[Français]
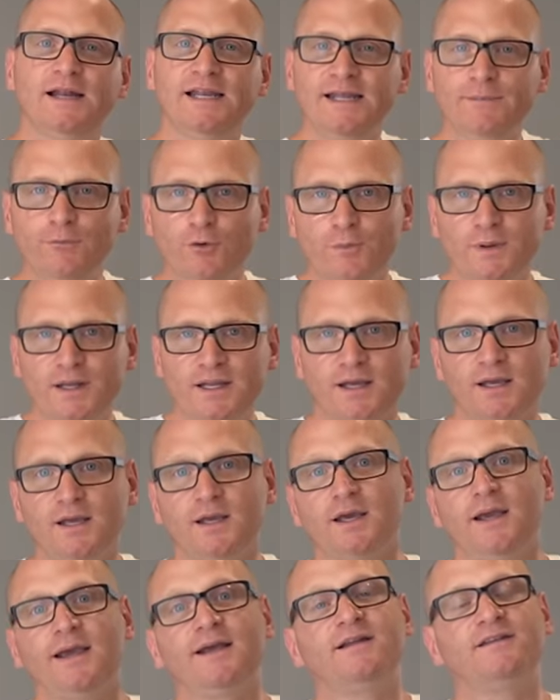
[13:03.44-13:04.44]

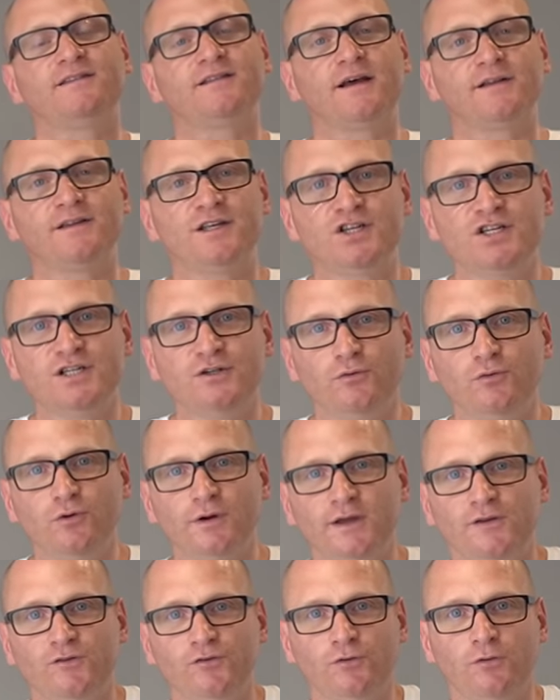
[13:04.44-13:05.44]
l'immobilier et les stratégies de
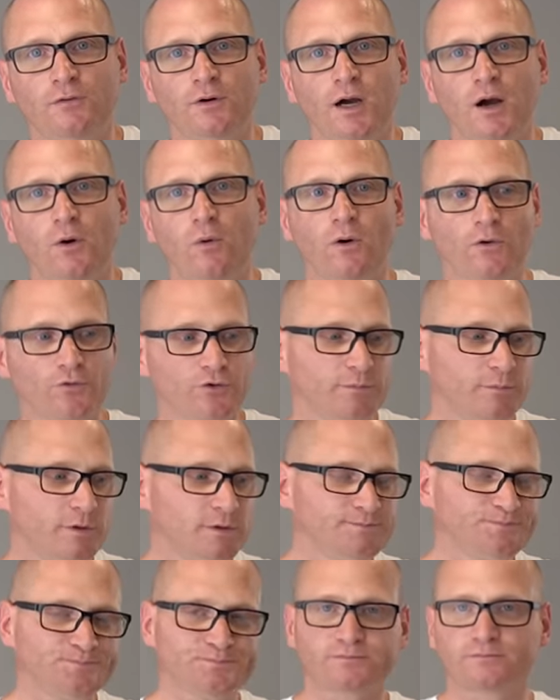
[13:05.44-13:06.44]
location au
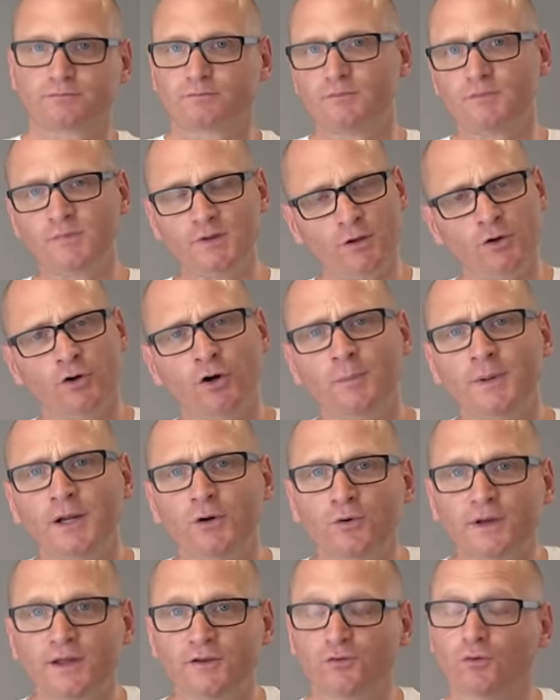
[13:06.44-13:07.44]
rendement, comme la
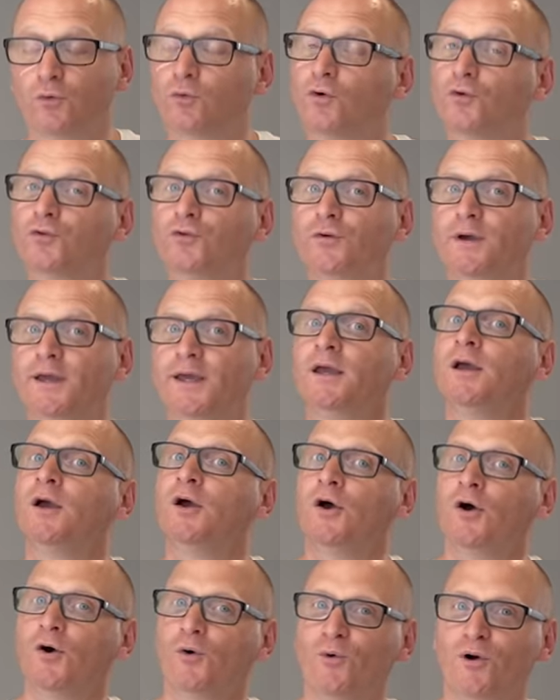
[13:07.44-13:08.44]
location courte durée
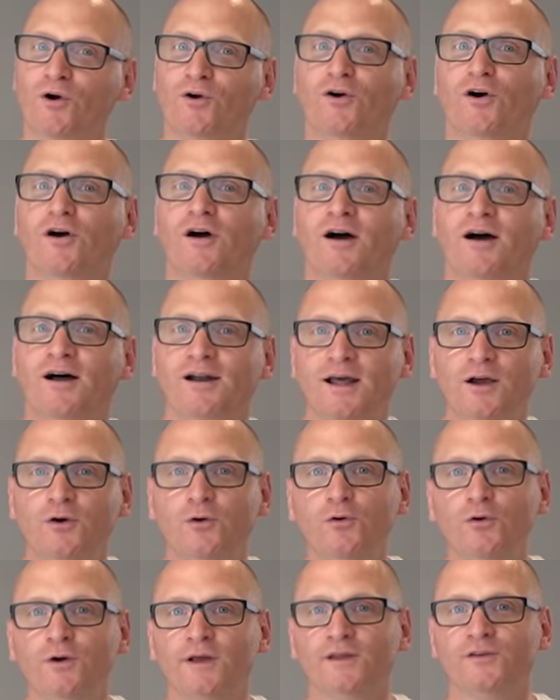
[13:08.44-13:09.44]
ou encore la
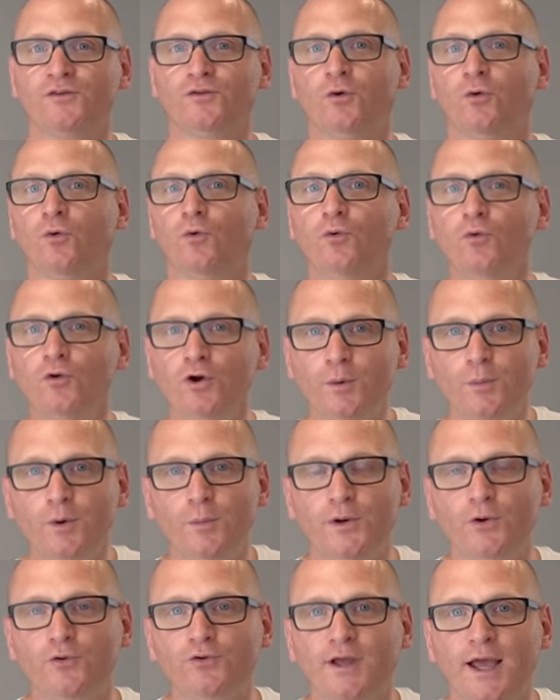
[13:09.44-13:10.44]
colocation ou le
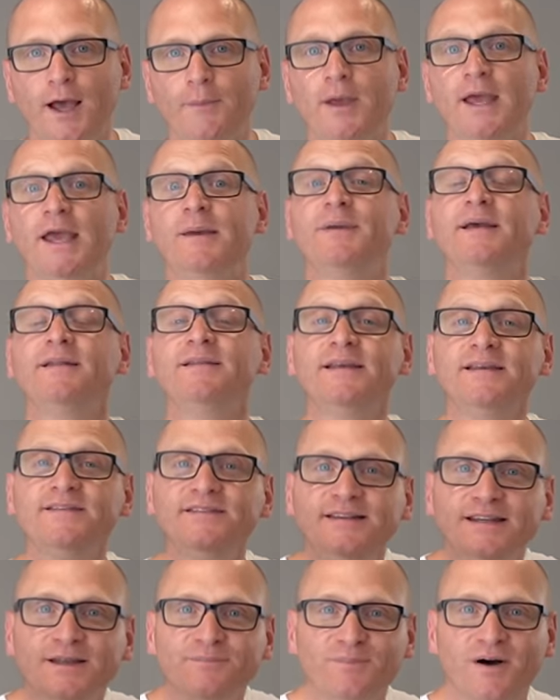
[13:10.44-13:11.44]
meublé haut de gamme, et eh bien
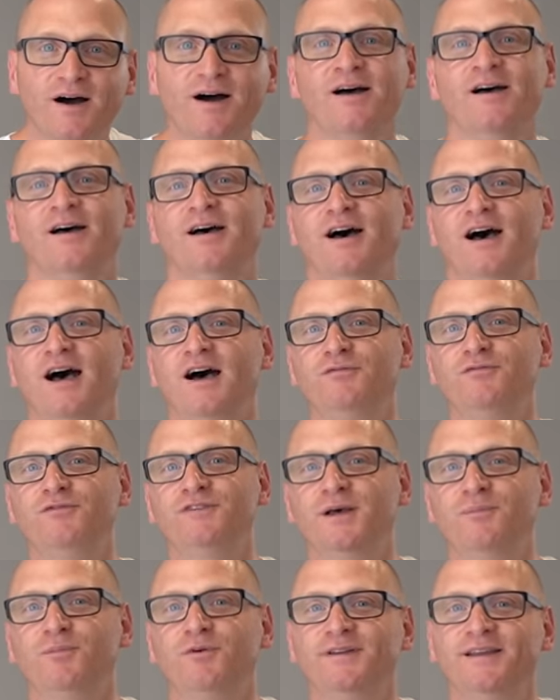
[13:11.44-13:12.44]
n'hésitez pas à
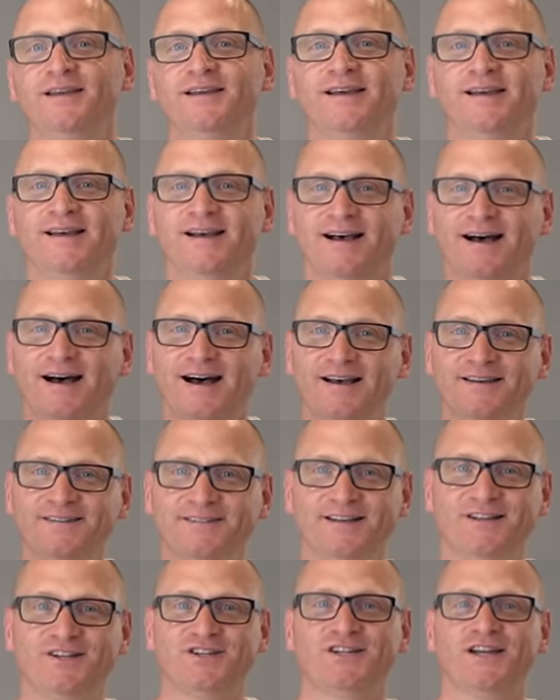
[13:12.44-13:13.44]
vous abonner à
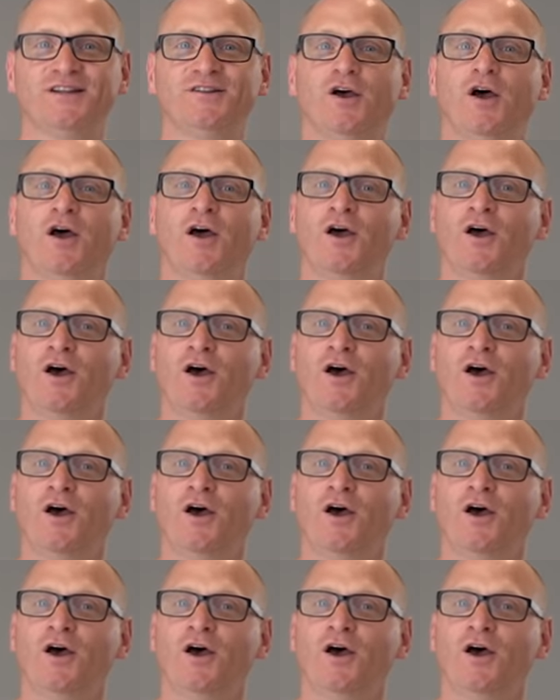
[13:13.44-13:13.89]
cette chaîne